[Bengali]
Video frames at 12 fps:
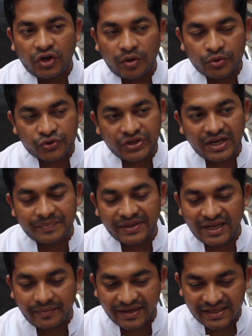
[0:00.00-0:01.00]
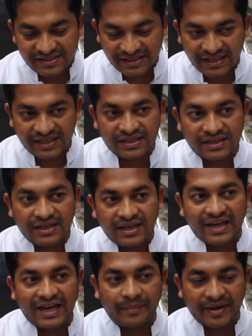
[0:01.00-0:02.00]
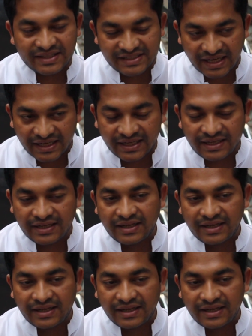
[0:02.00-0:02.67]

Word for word: অবশ্যই আপনারা আমাকে চিনেন আমাকে জানেন